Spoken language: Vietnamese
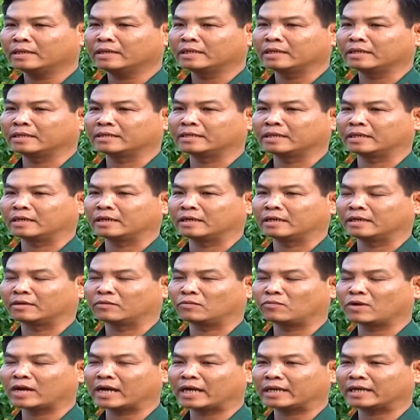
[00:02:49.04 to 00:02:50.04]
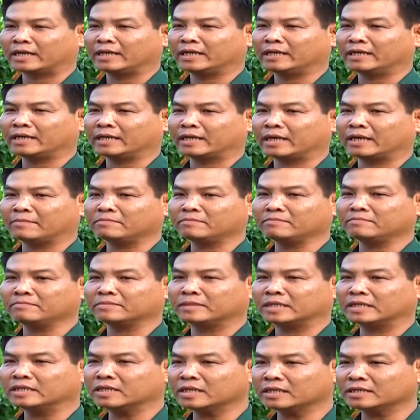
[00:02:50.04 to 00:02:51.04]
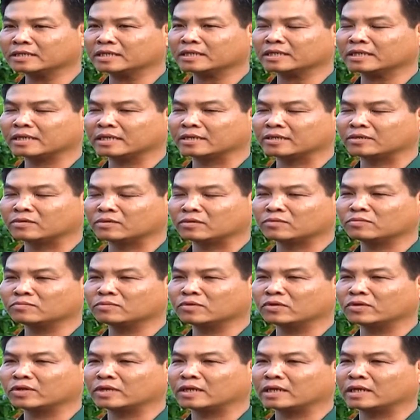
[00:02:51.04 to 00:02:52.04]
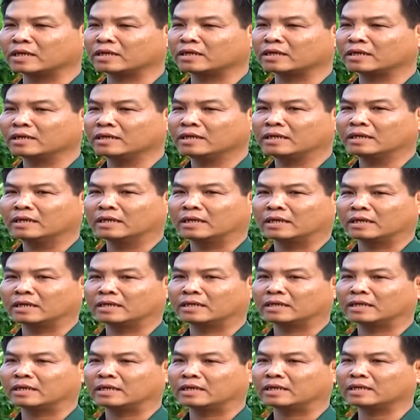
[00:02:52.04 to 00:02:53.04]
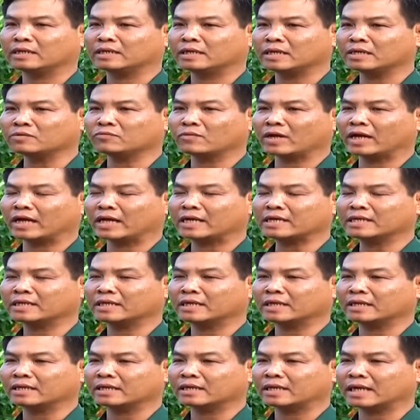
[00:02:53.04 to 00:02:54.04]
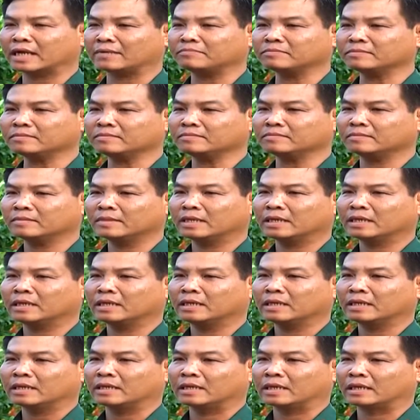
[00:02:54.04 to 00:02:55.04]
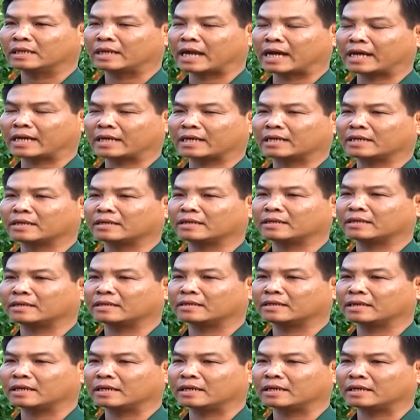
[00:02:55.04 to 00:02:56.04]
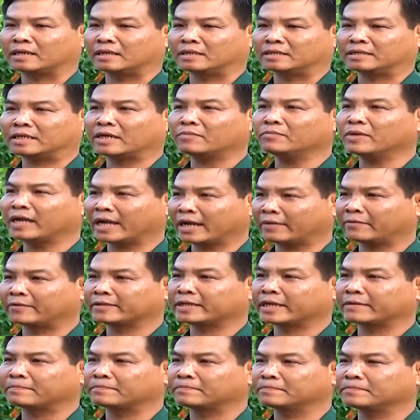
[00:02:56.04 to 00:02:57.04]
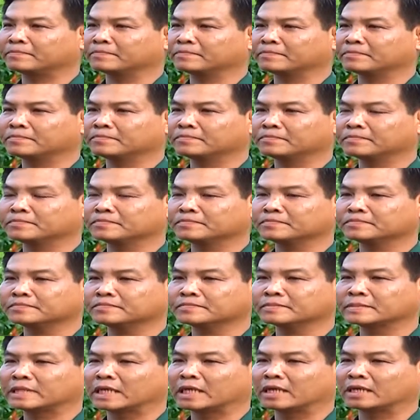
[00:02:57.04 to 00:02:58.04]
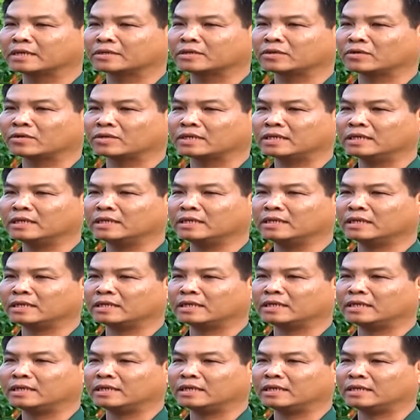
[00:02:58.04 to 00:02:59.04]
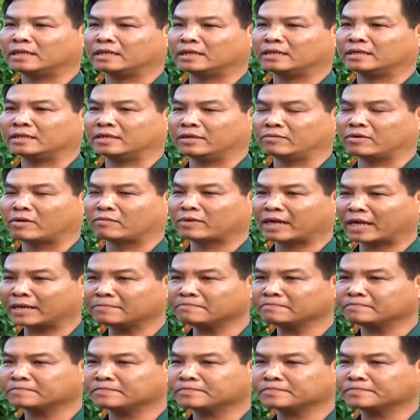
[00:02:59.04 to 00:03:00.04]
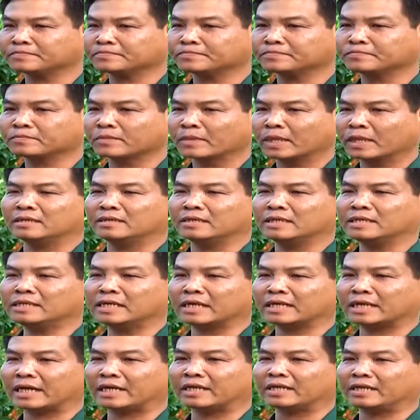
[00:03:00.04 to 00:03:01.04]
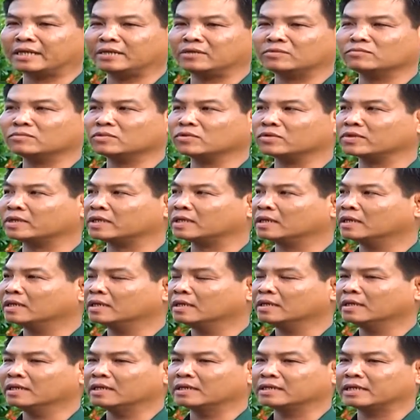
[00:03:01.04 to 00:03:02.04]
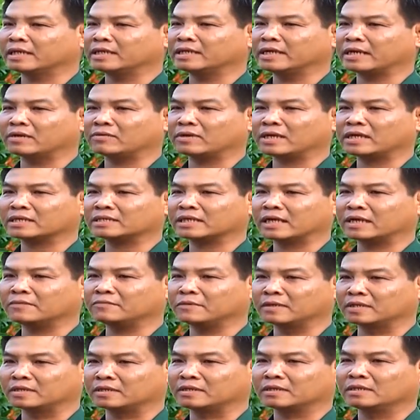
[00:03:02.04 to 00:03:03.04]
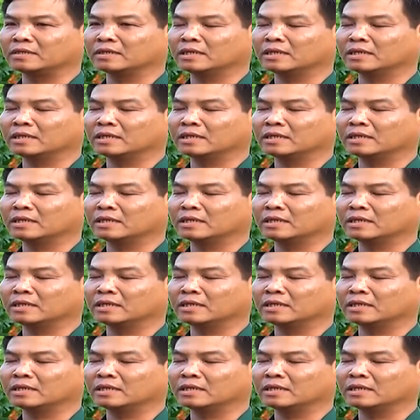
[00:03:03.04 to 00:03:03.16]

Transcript: thì à, qua cái khám chính thức đó thì chúng tôi cái, cái kết quả khám đạt là 62% so với cái điều động khám đến giờ này thì chúng tôi chỉ đạo các xã phường